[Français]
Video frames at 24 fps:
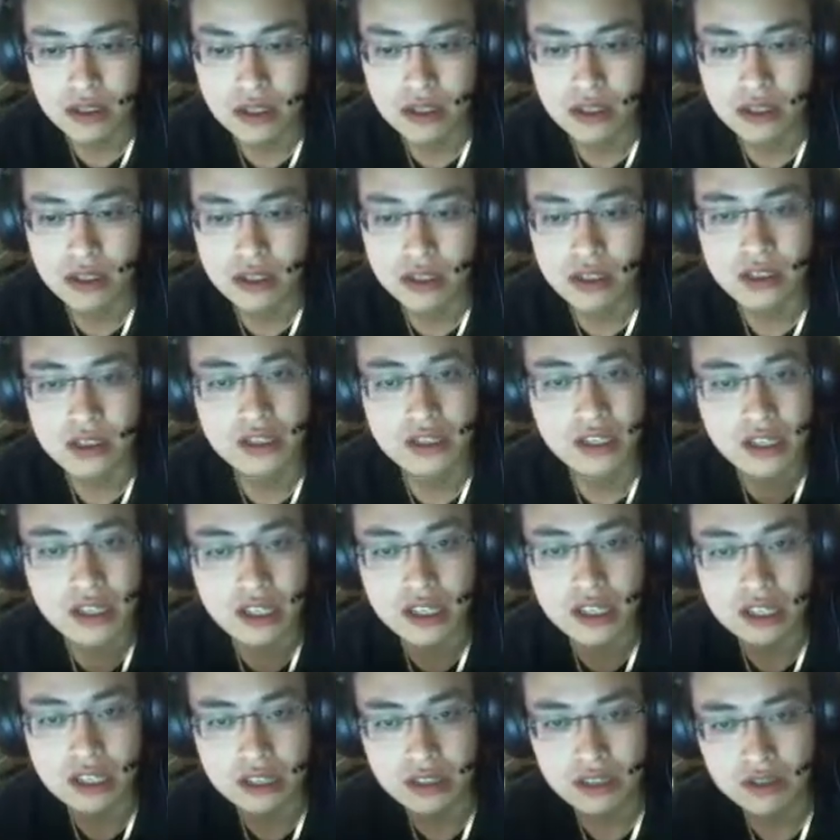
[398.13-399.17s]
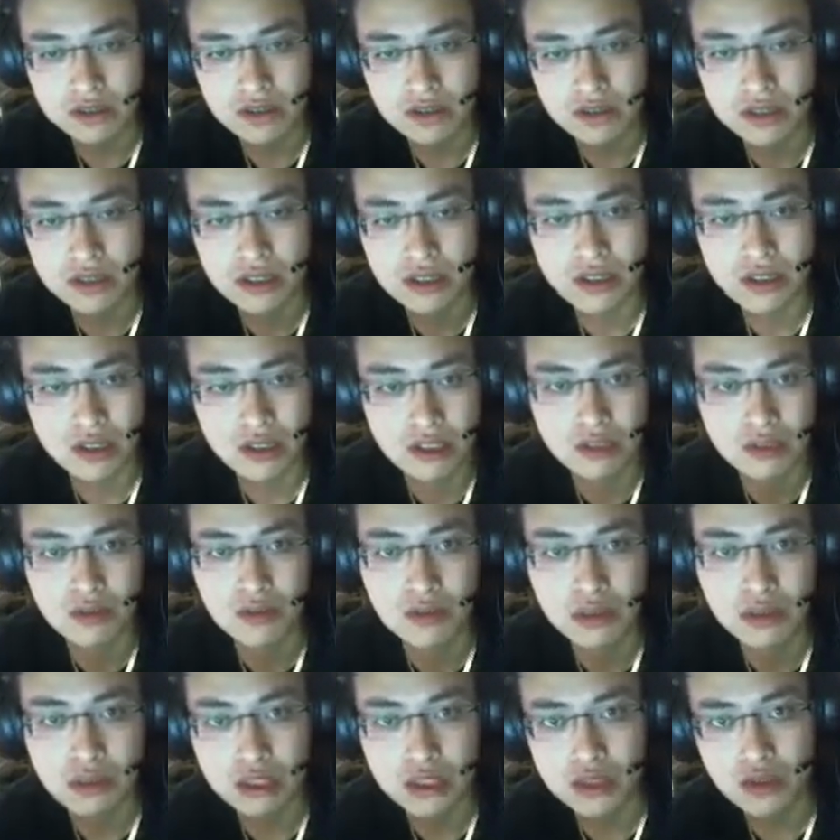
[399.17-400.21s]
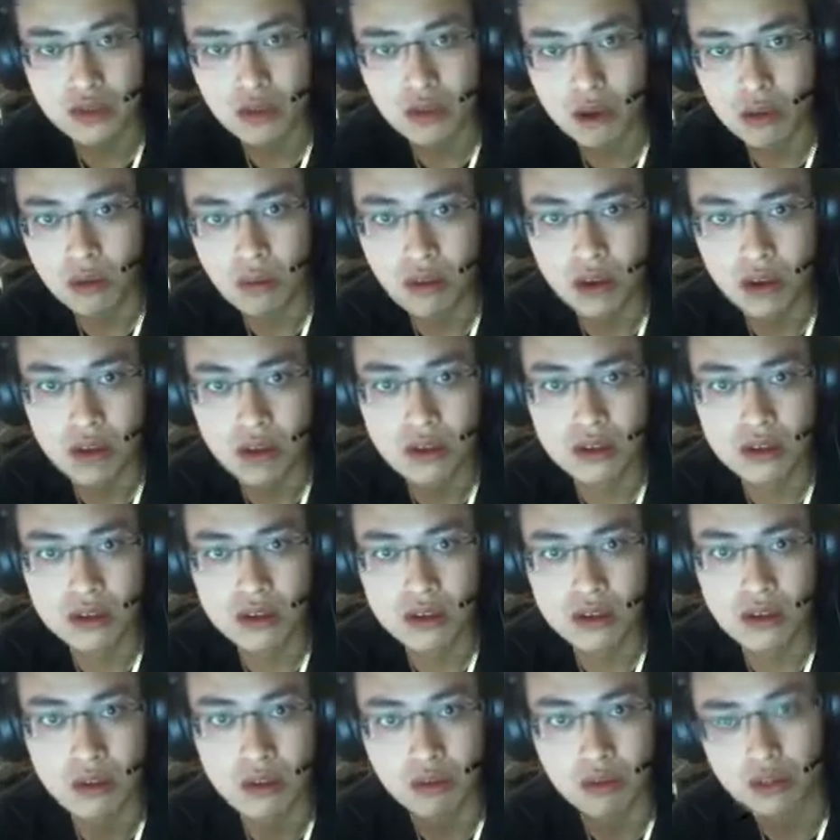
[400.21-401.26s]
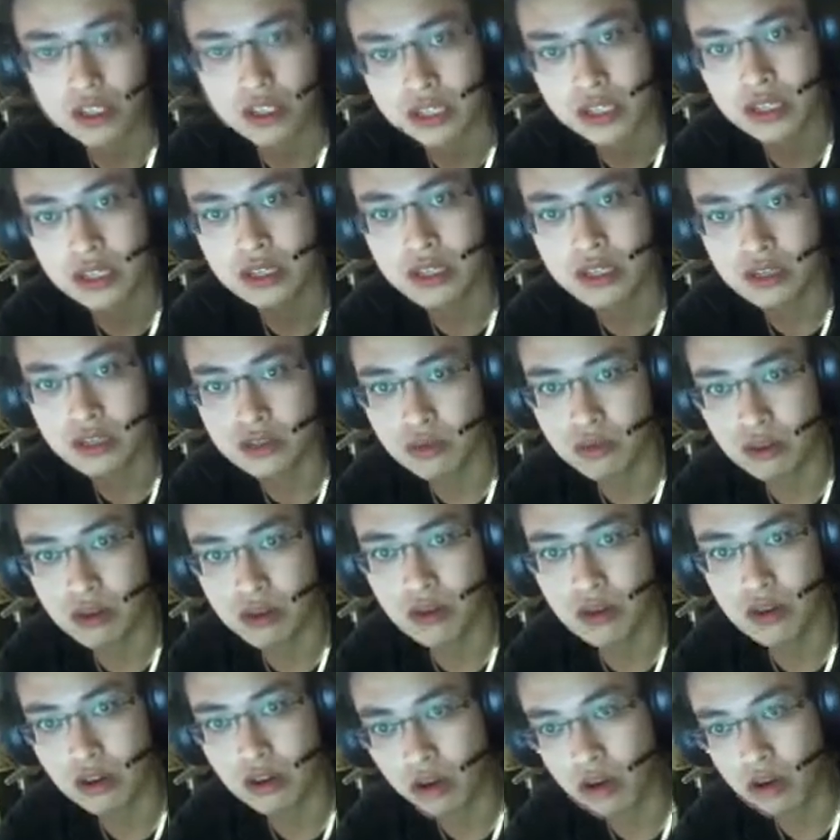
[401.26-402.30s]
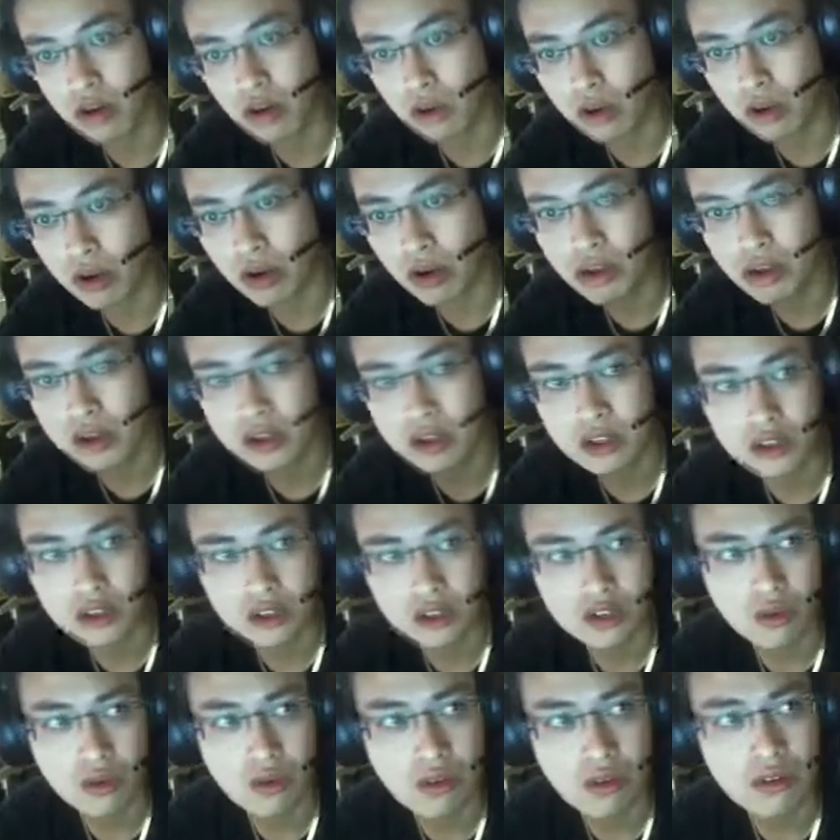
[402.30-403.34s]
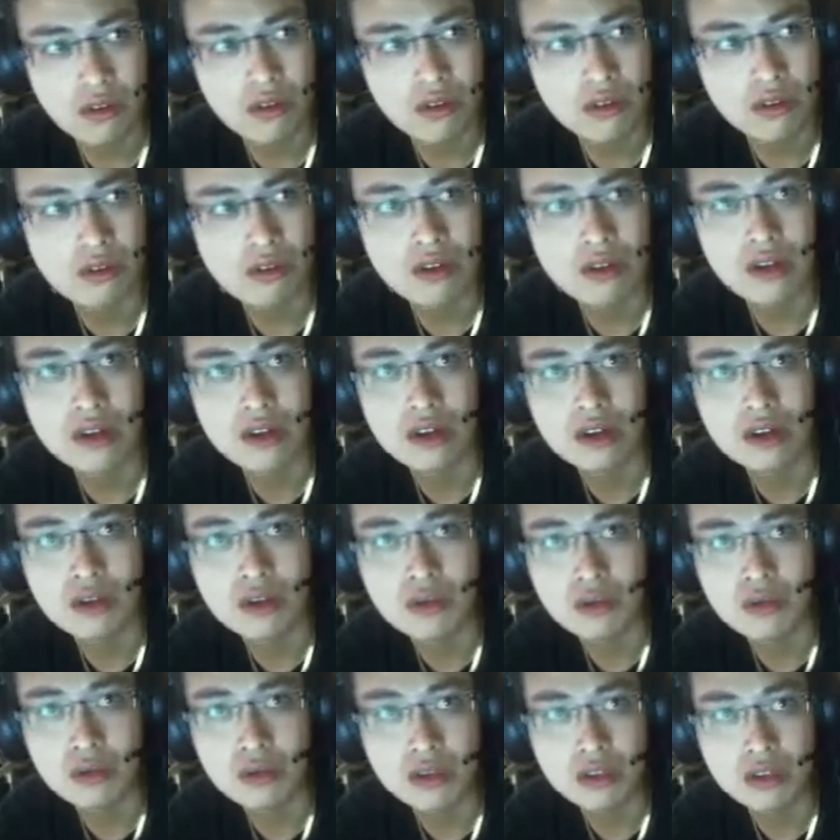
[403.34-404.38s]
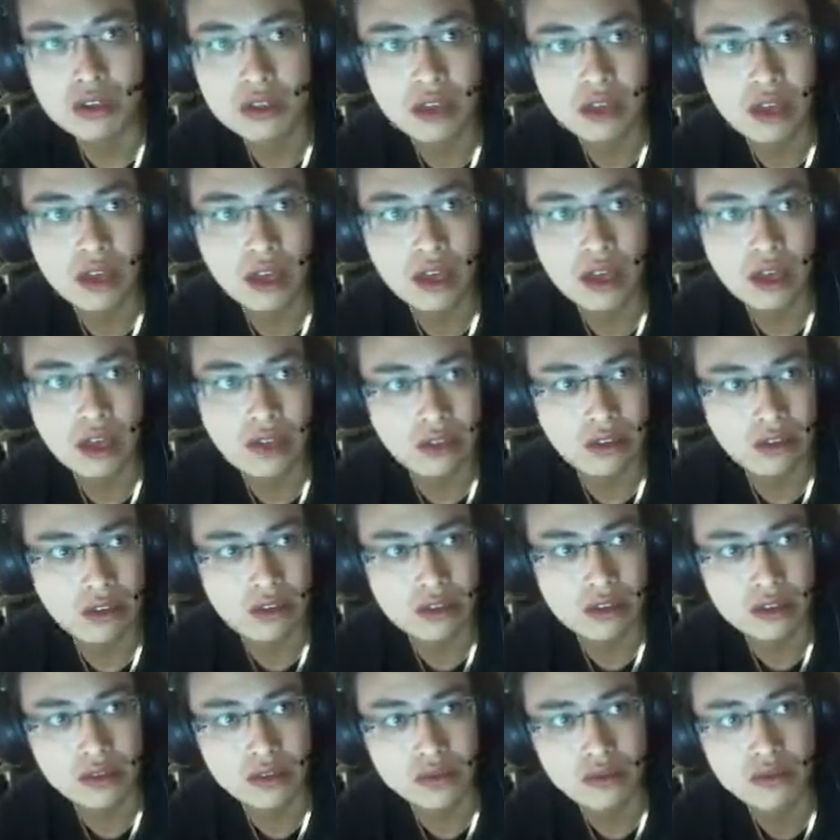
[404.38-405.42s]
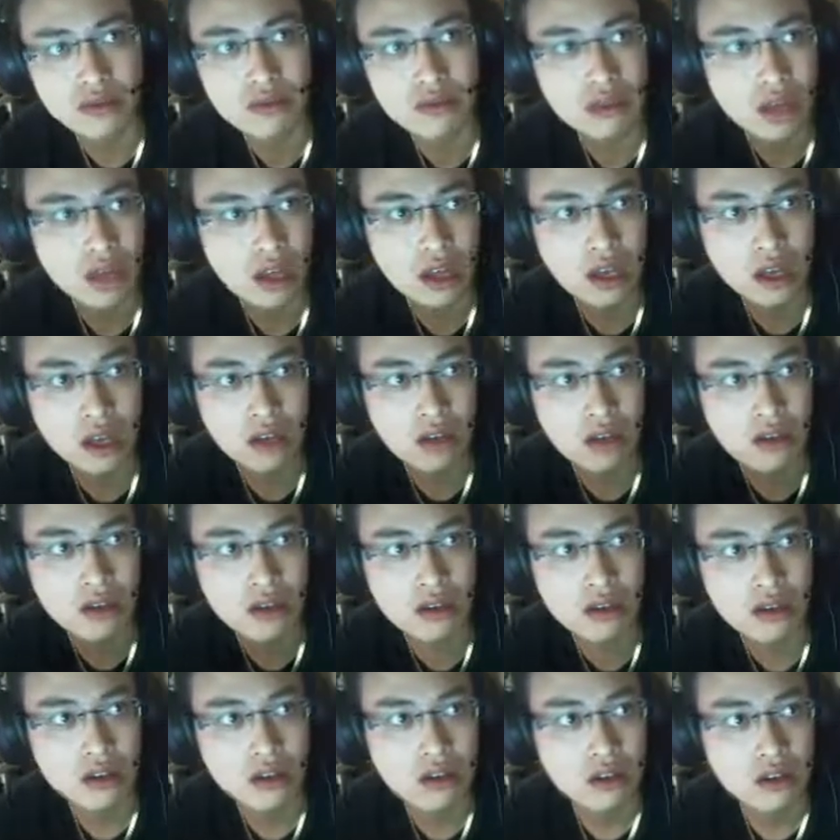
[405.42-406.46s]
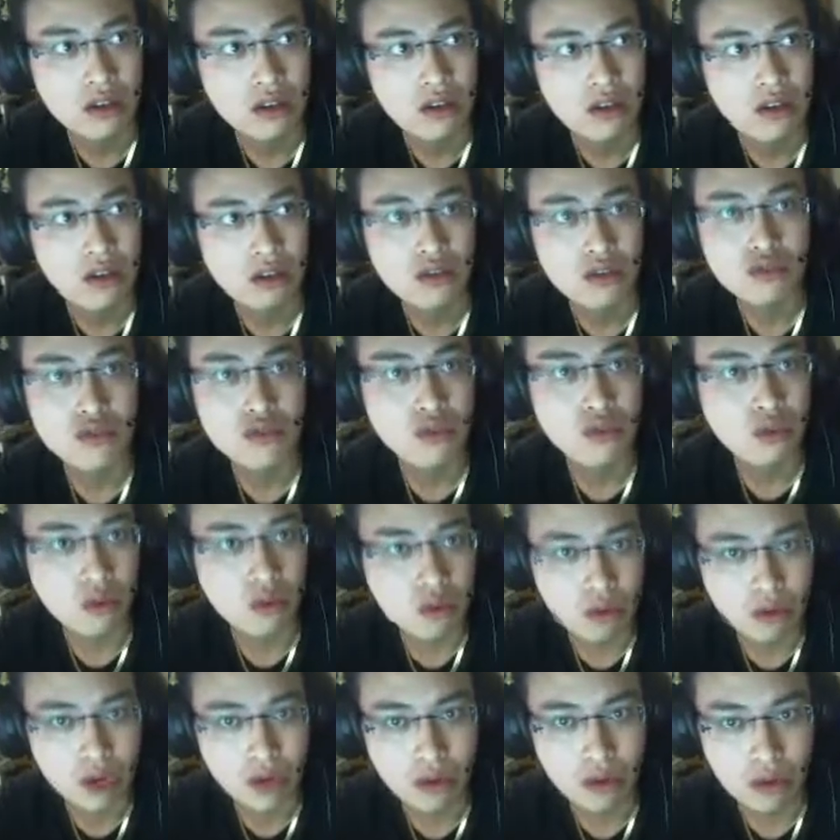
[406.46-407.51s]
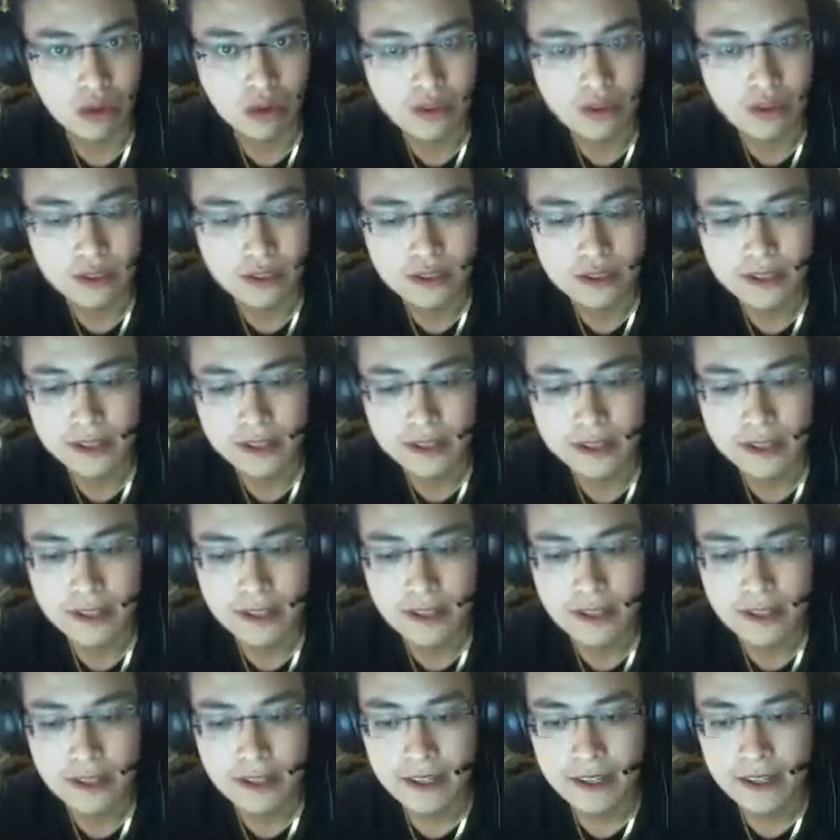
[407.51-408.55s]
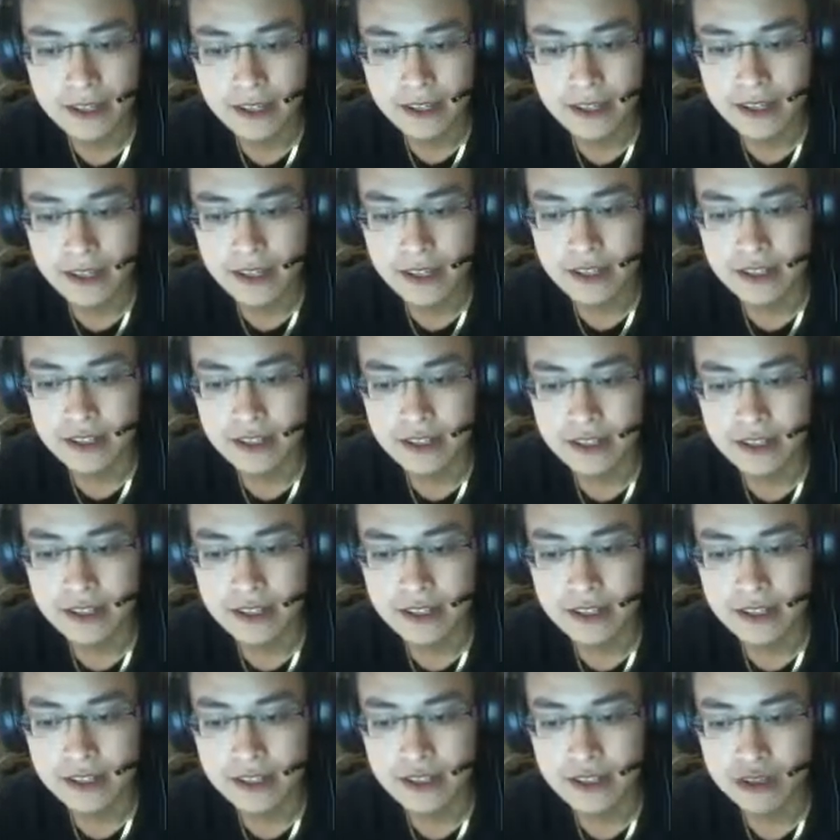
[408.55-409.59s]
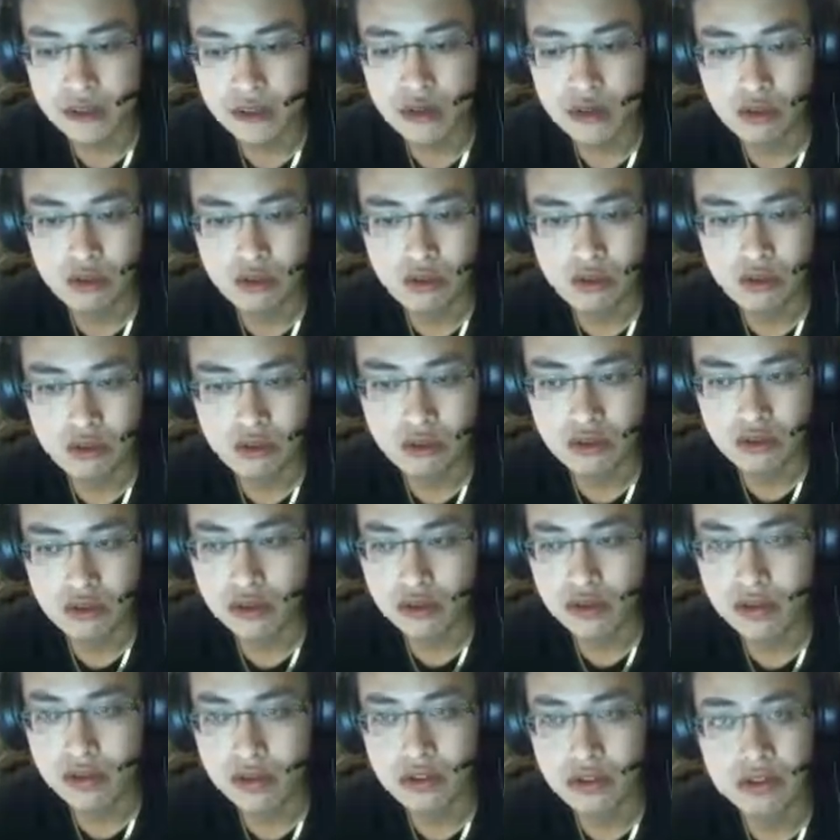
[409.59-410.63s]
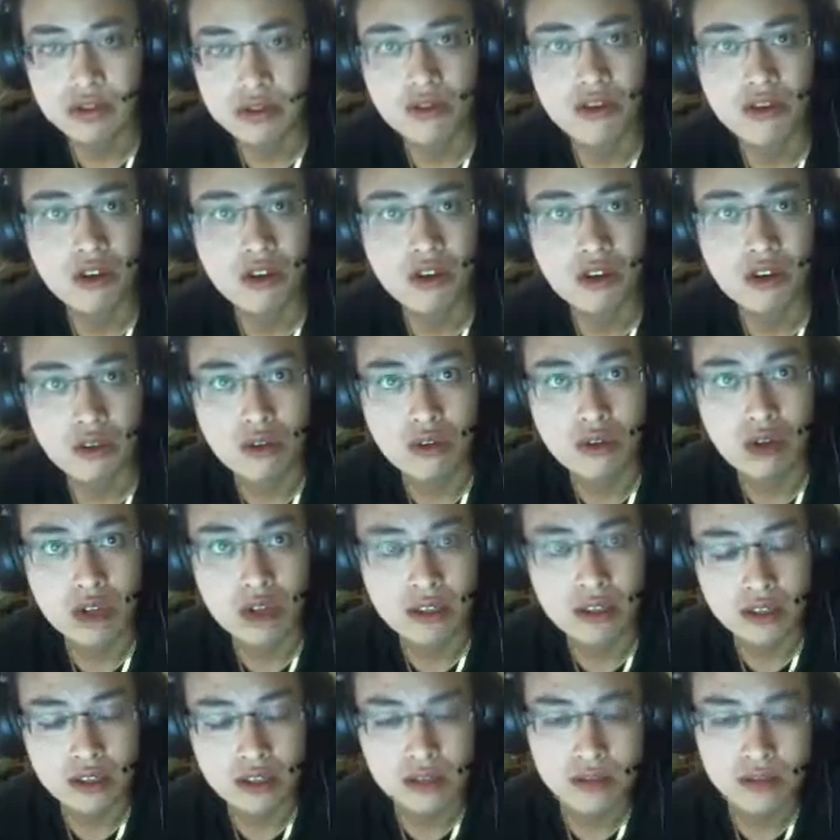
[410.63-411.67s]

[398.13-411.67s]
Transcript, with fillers: c'est dégressif, c'est-à-dire si vous prenez 3 mois, ce sera moins cher, 6 mois, encore moins. Je crois que si vous prenez un, an, ça vous coûtera 11 euros par mois. Euh, donc en tout, ça fait 120 euros l'année.